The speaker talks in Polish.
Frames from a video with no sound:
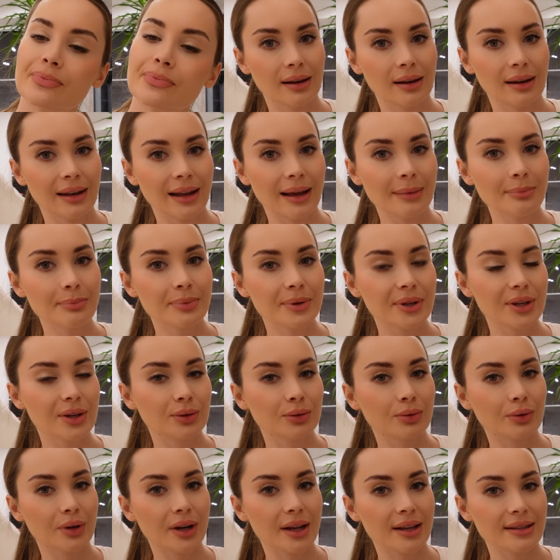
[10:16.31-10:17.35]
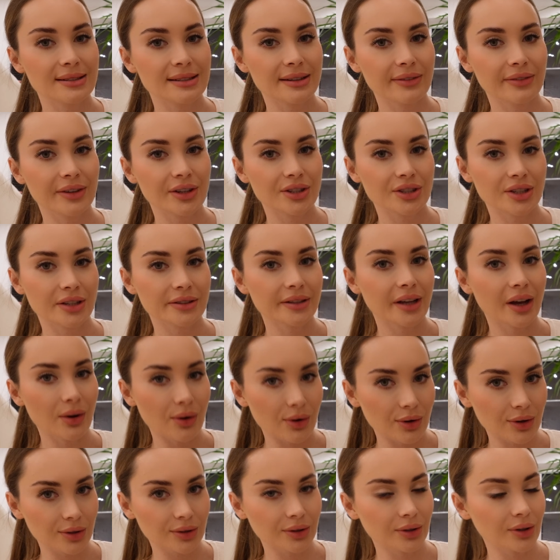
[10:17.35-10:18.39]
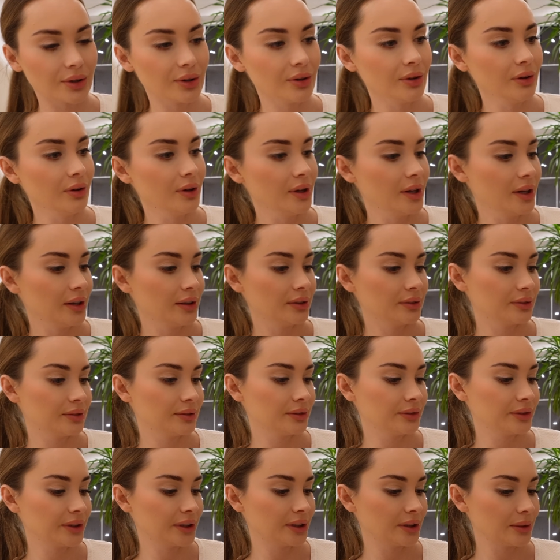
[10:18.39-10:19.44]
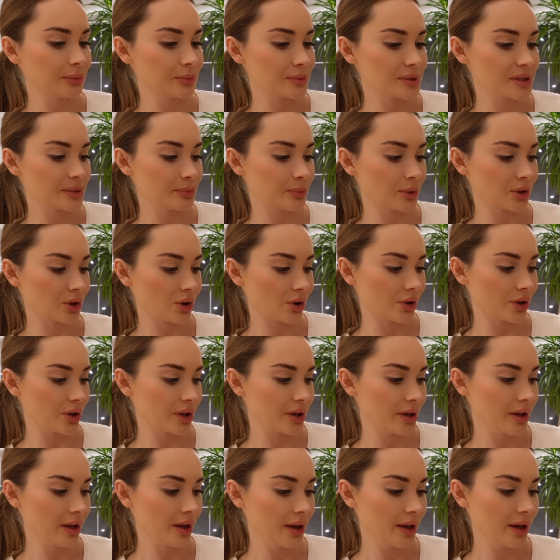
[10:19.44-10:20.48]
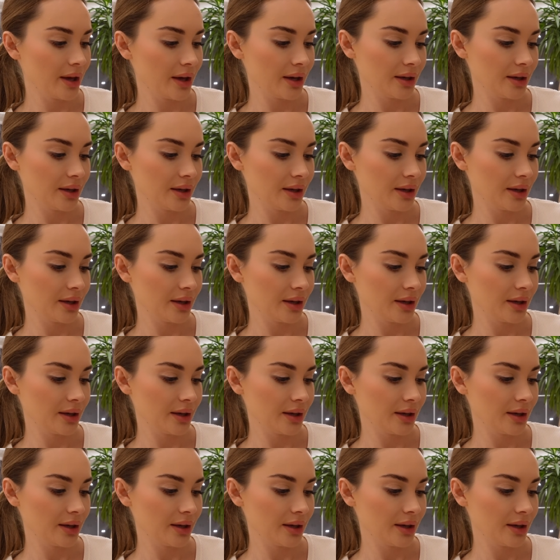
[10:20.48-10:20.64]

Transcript: Lampki, które zawieszę na okno w jednym z pokoi,